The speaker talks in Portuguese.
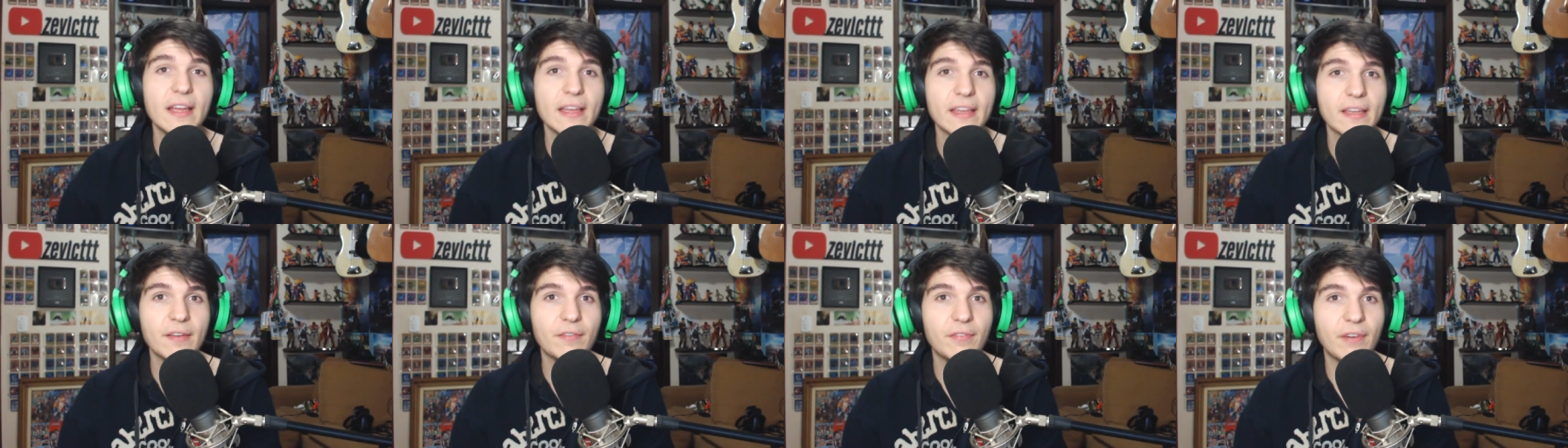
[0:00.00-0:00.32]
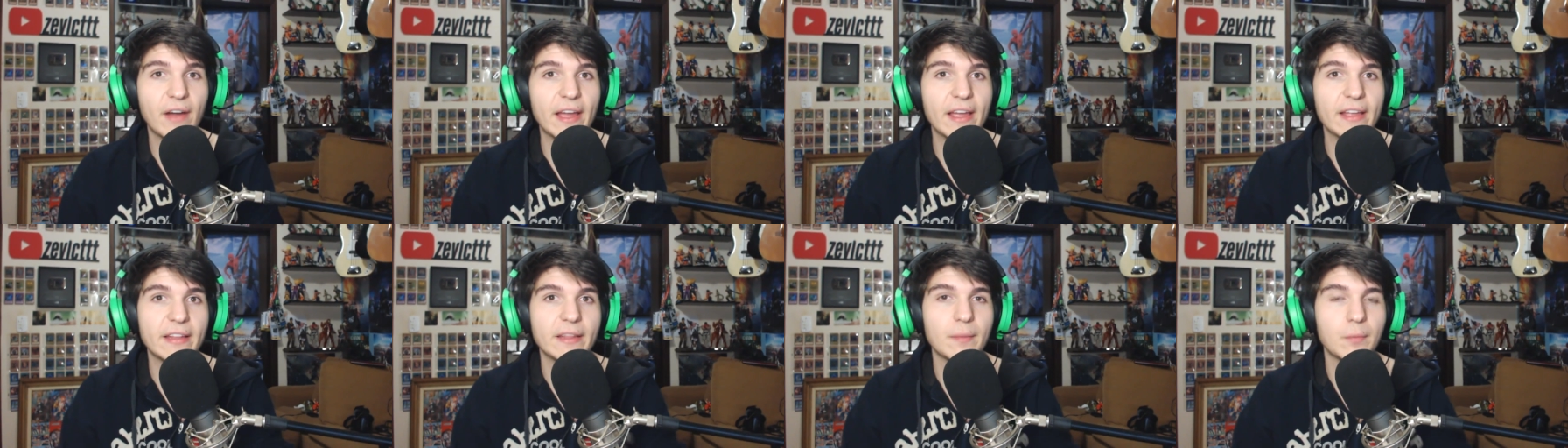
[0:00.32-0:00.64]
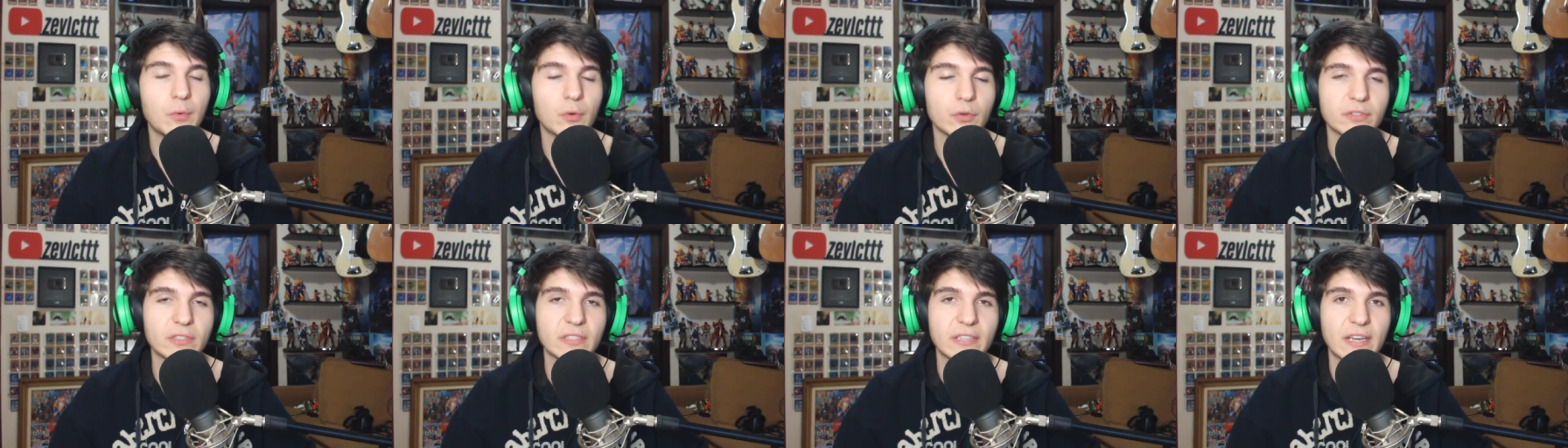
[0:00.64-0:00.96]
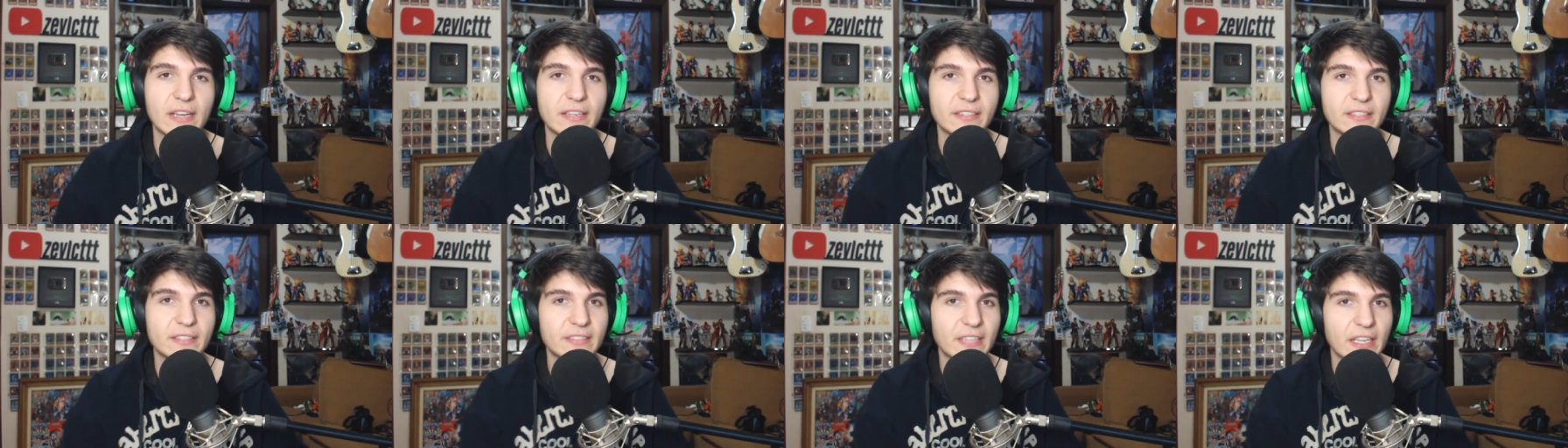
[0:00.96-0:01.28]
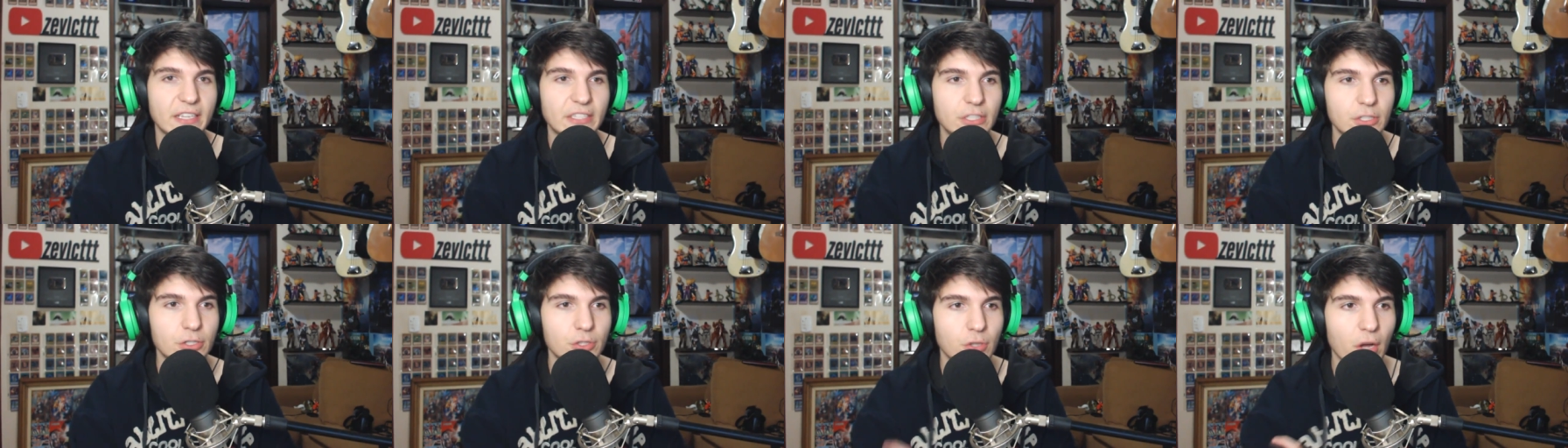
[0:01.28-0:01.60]
que vai demonstrar esses
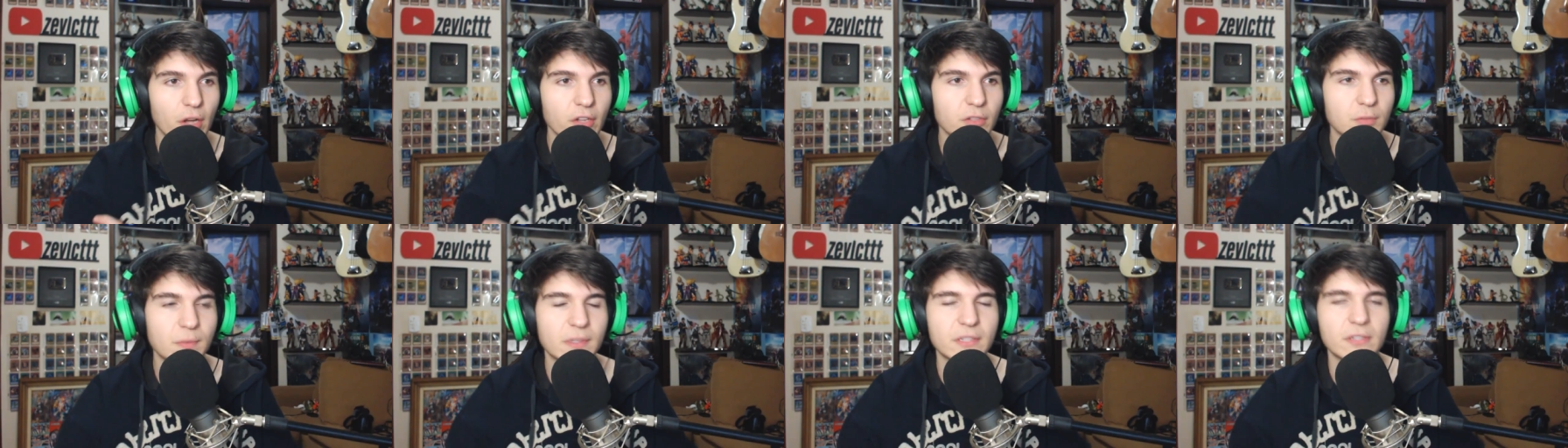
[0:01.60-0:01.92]
sete jogos,